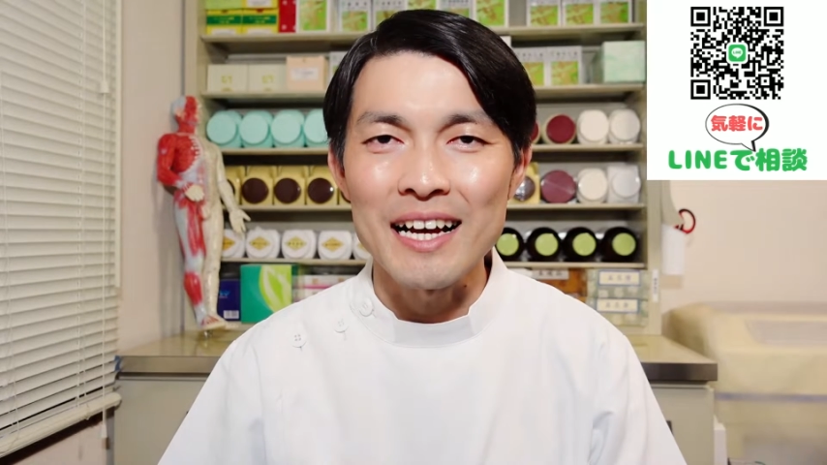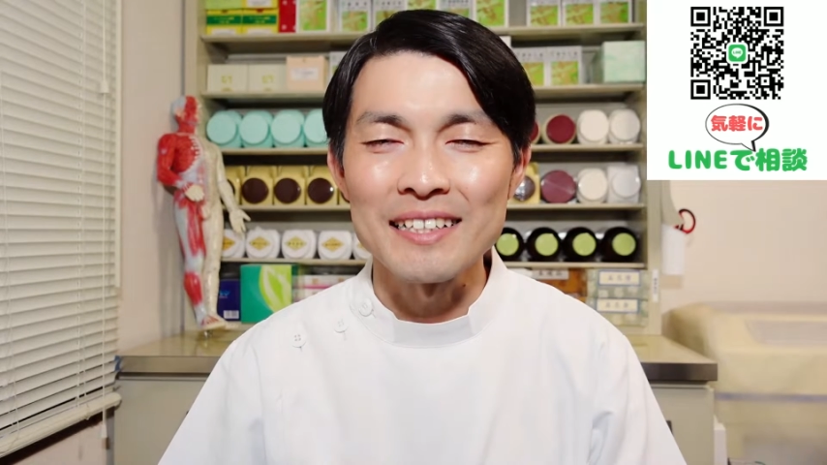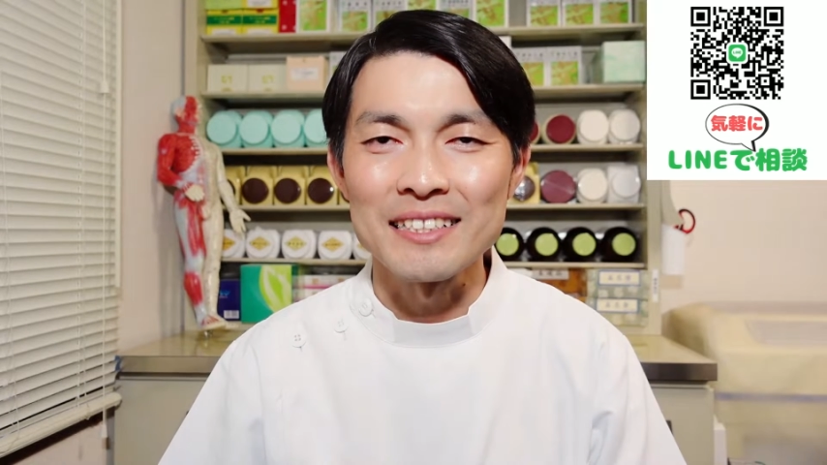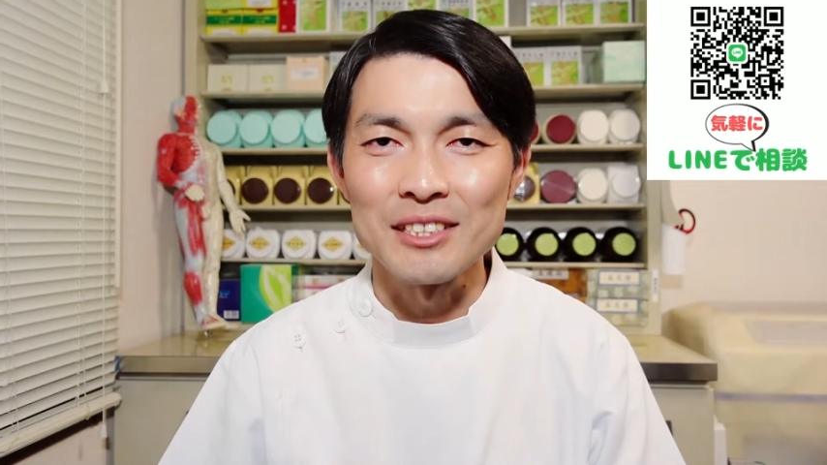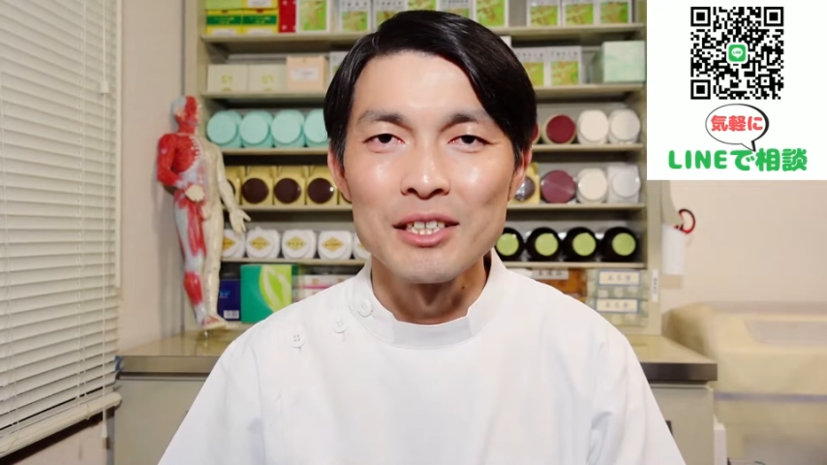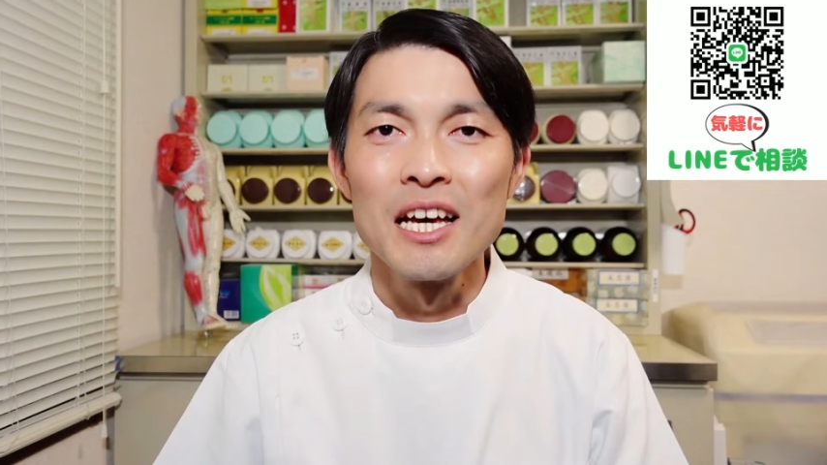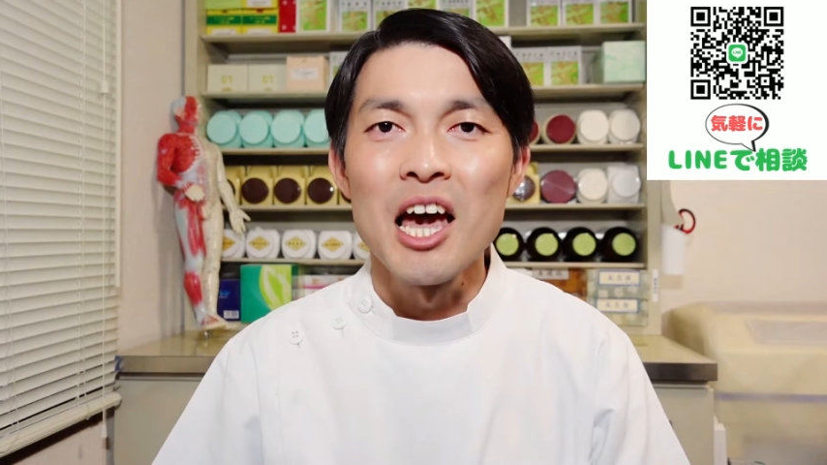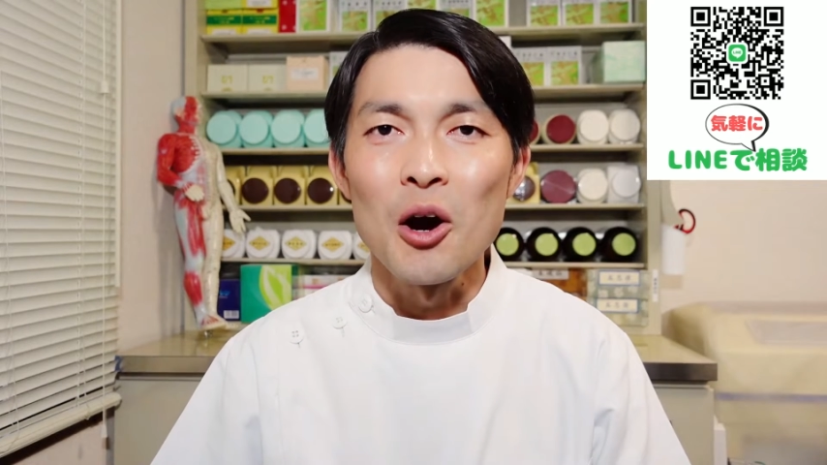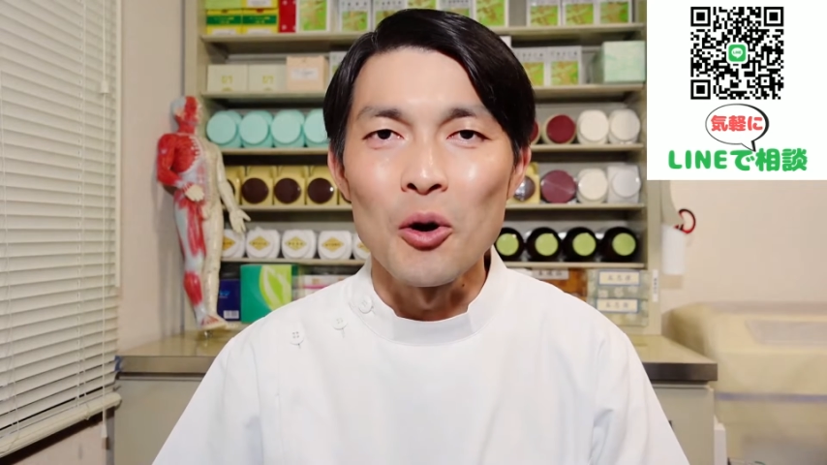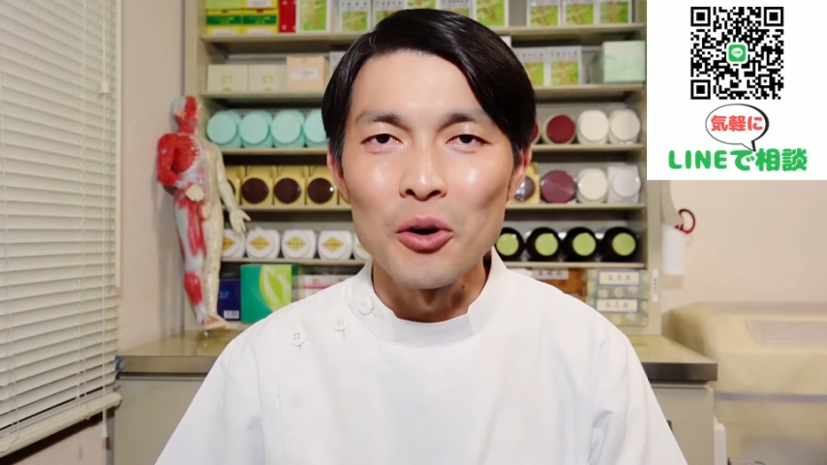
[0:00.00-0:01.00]
解説
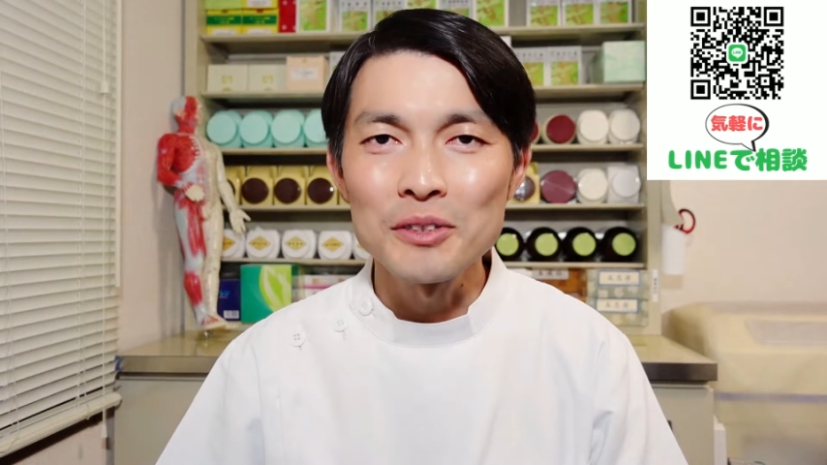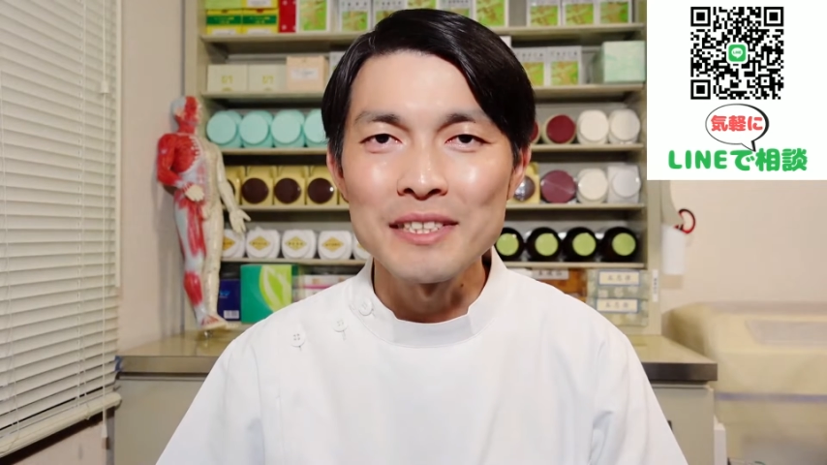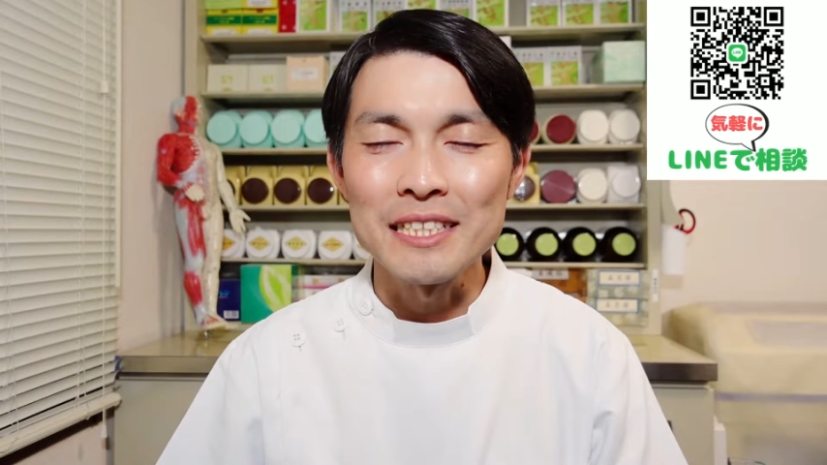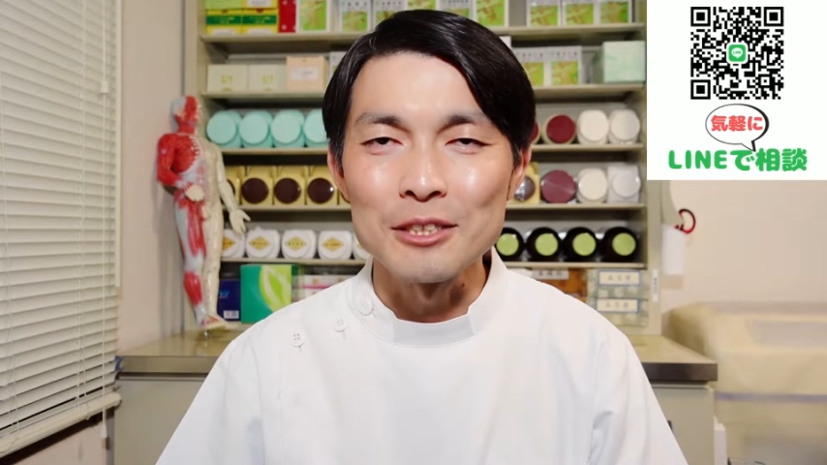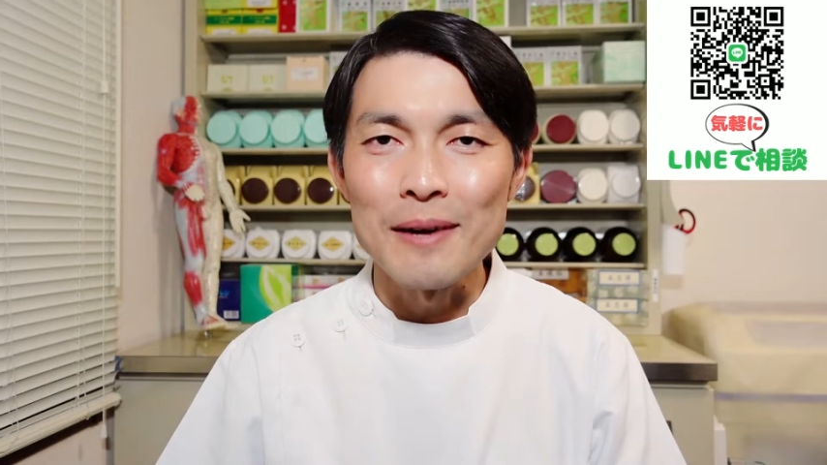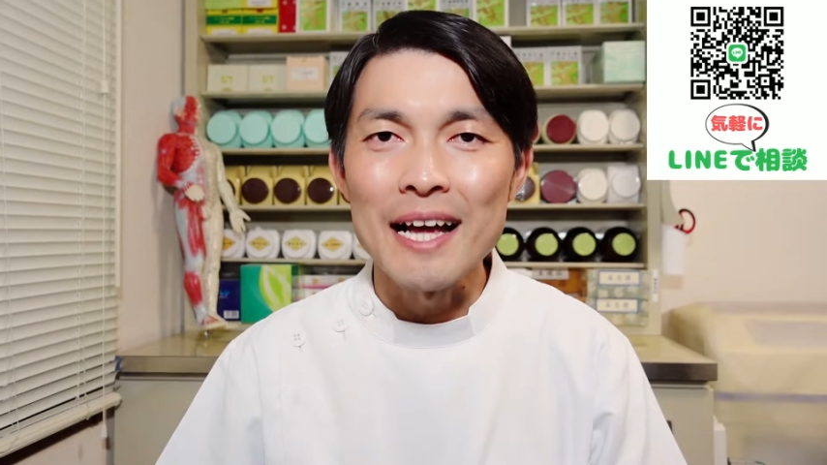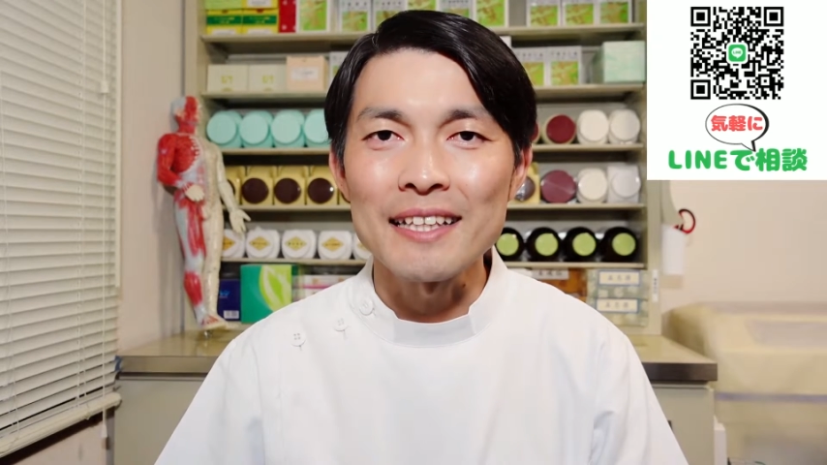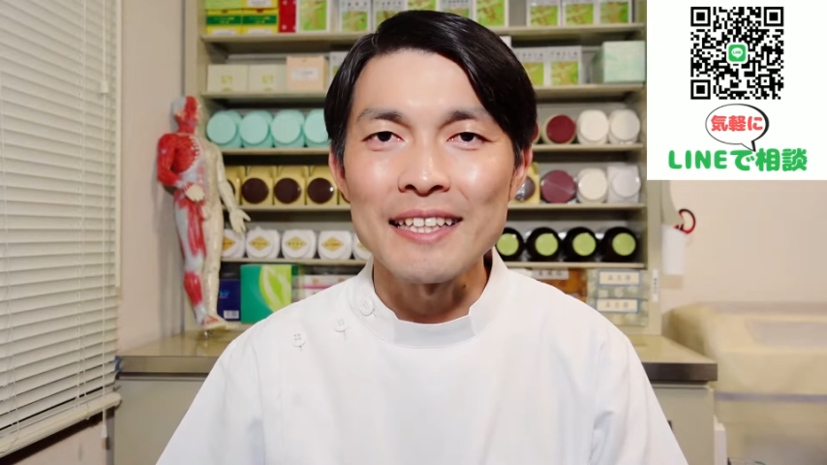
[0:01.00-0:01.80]
本日は